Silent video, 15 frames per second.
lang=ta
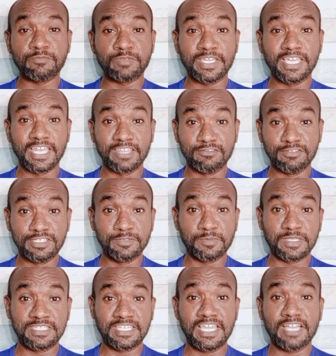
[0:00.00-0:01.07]
அப்படிங்கிறது வந்துட்டு
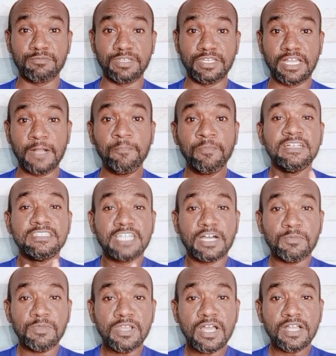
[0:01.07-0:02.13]
பார்த்திங்க அப்படின்னா
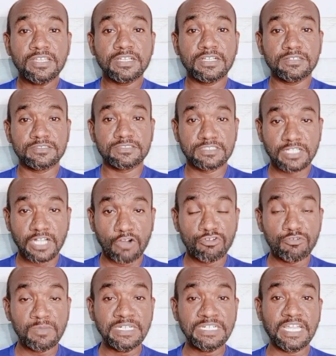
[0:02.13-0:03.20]
தமிழ்நாடு
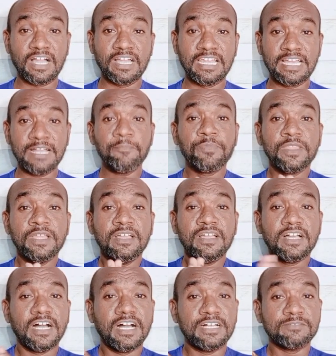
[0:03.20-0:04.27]
கவர்மெண்ட்டால்
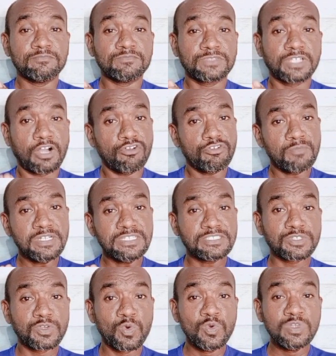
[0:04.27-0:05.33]
கவர்மெண்ட்
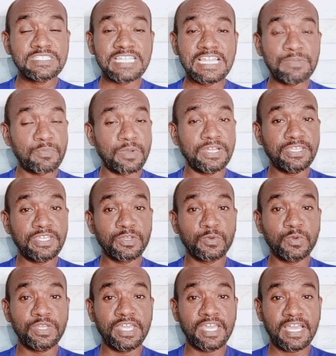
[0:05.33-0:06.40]
ஸ்கூல்ஸில்
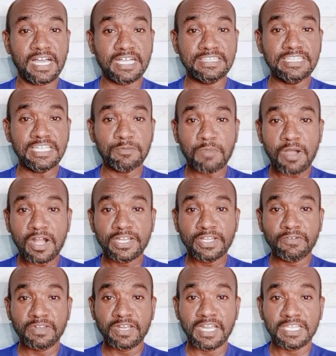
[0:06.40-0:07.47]
படிக்கக்கூடிய அந்த
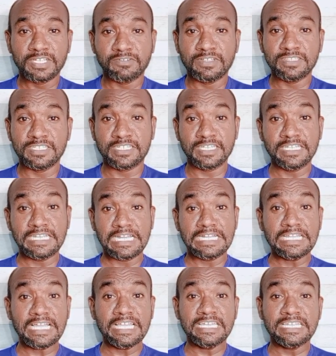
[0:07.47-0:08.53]
மாணவர்களுக்கு வந்துட்டு
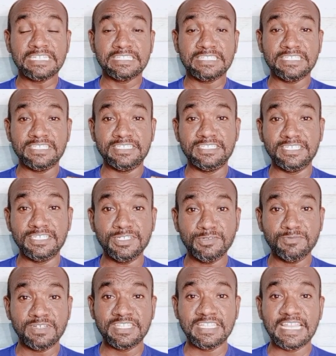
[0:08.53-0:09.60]
ரெண்டாயிரத்தி
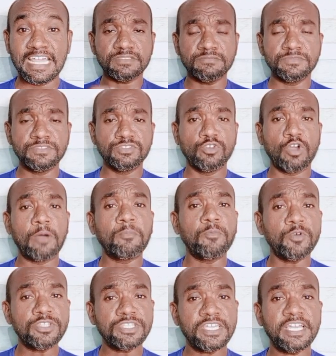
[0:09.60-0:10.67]
இருபதில் ஸோ
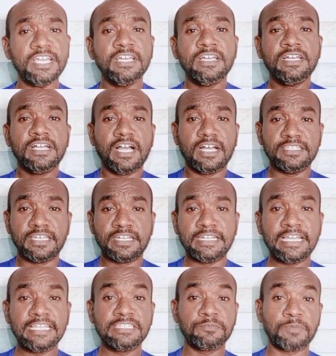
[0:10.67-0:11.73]
அப்போதைய அந்த
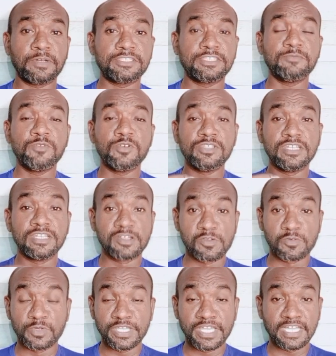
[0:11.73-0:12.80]
ரெண்டாயிரத்தி பத்தொம்போதில்
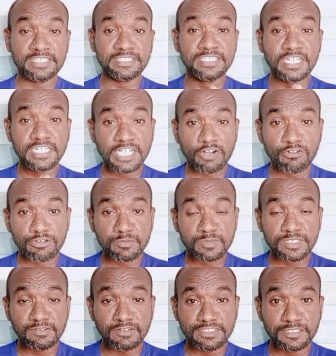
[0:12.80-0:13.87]
இருக்கக்கூடிய அந்த
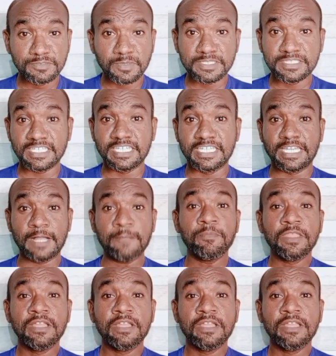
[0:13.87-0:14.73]
கவர்மெண்ட் வந்துட்டு பார்த்திங்கன்னா